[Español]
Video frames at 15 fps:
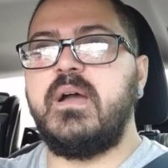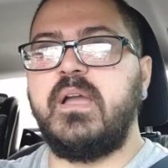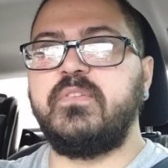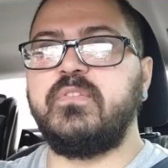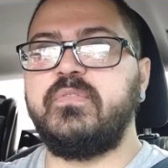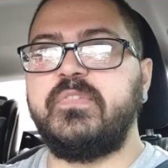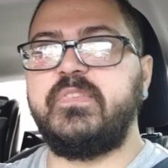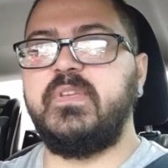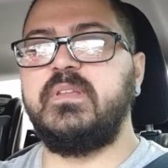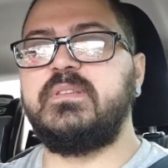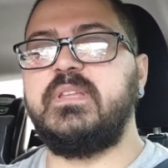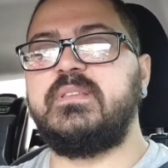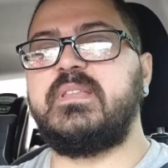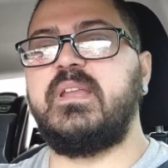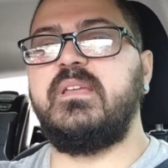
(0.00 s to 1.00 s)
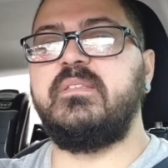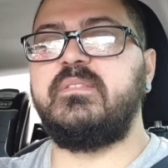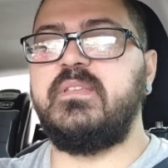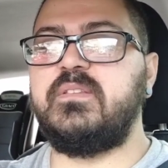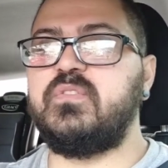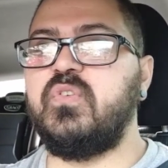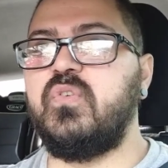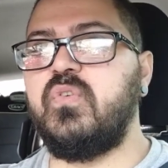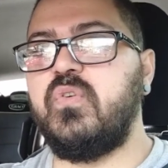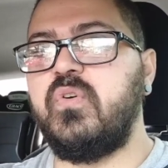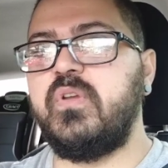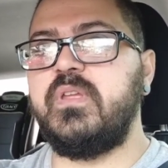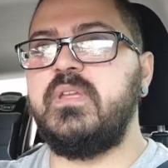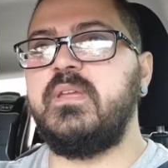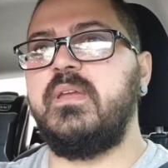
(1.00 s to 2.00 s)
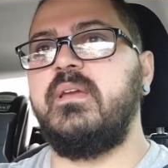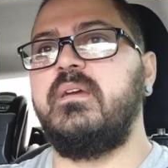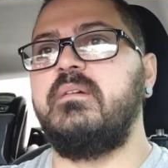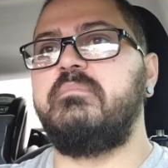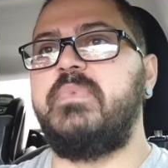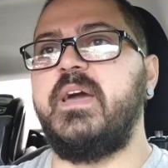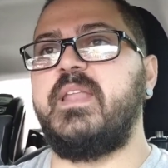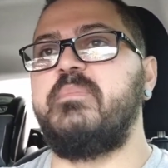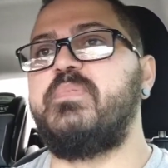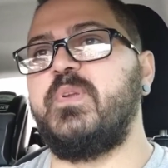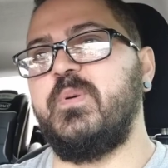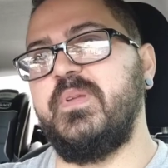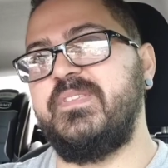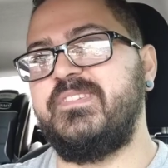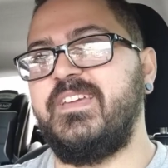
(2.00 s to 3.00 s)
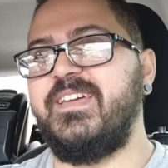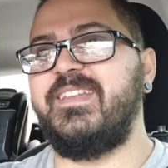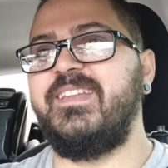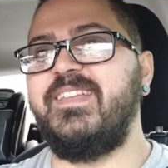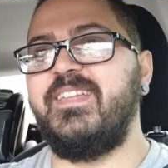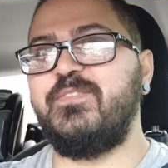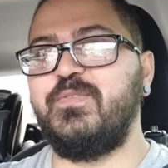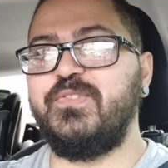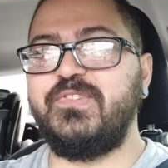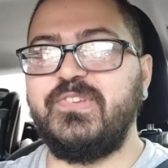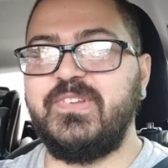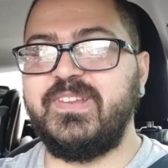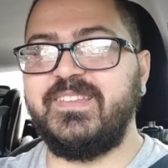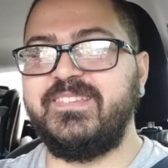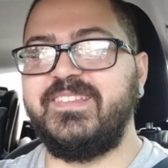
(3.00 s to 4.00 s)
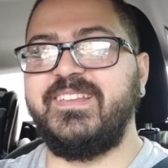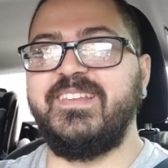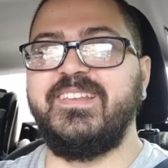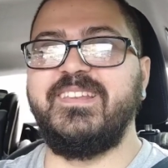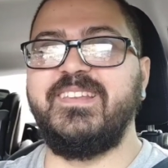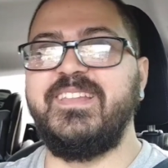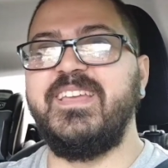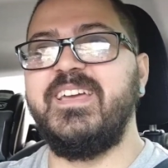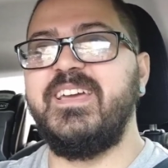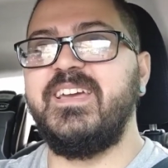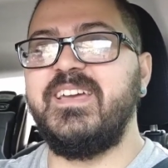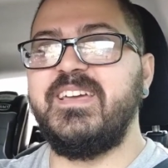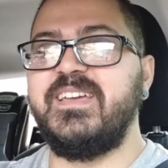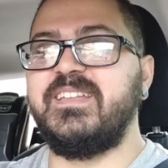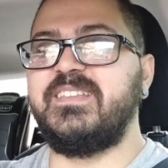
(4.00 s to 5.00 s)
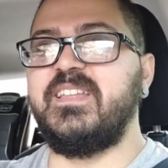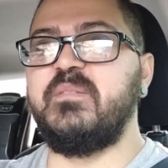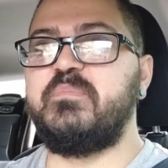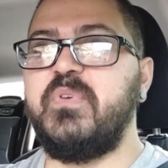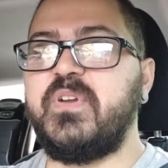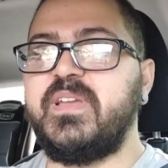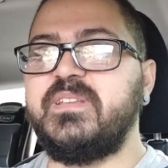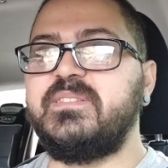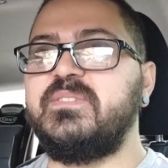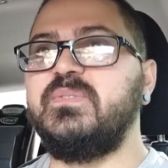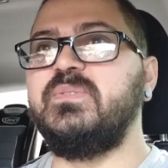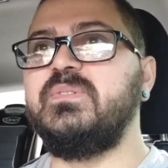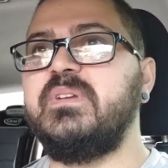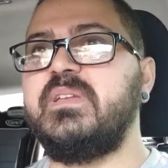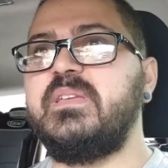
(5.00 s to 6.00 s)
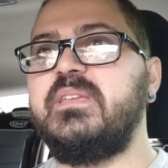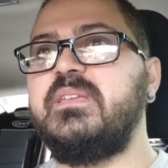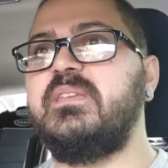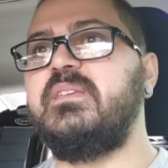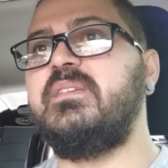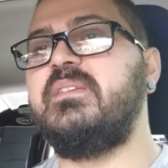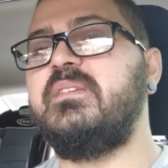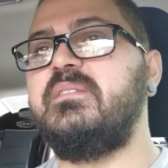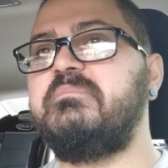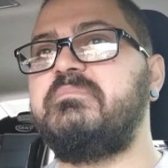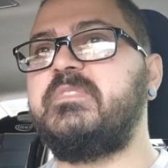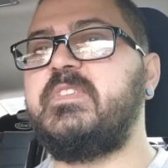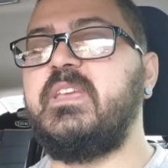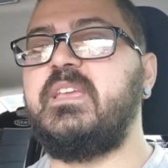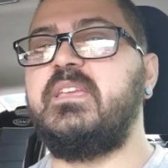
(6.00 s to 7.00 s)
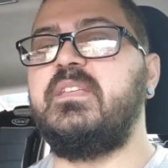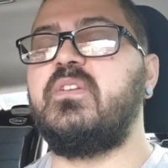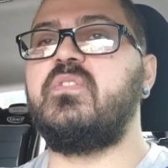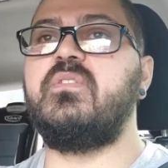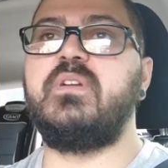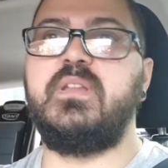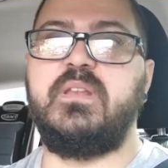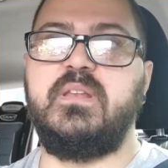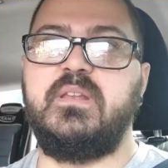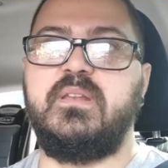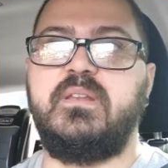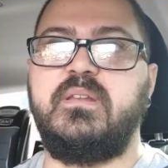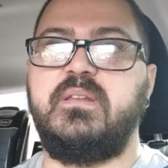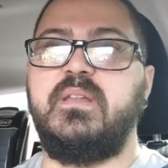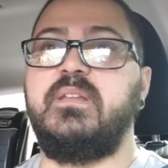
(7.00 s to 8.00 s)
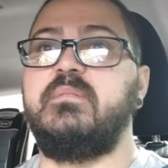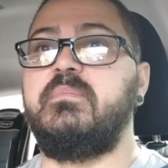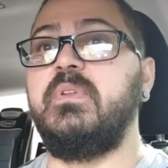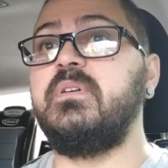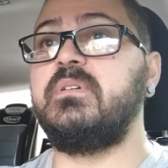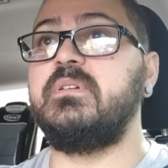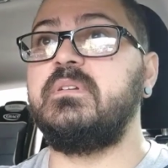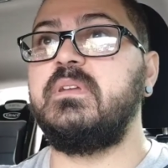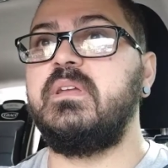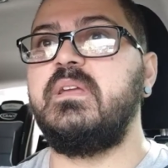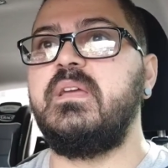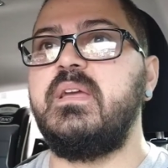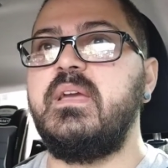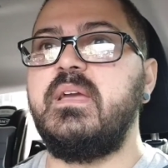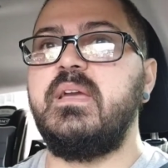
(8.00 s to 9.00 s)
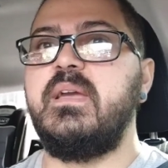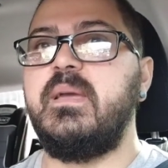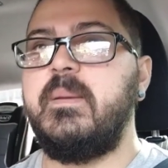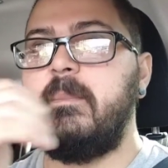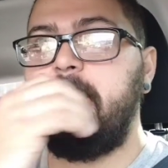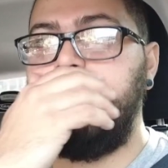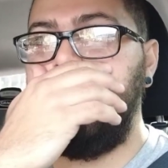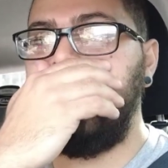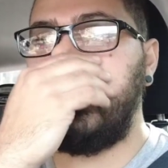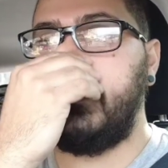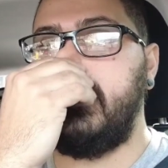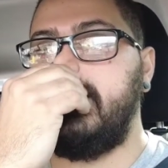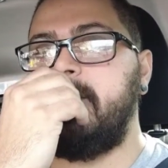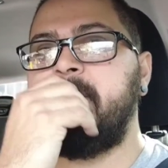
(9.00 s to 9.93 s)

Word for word: Hay suficiente tránsito hoy para aprovechar las funciones del, del Pocket 2 y seguir con el, el blog. Ok.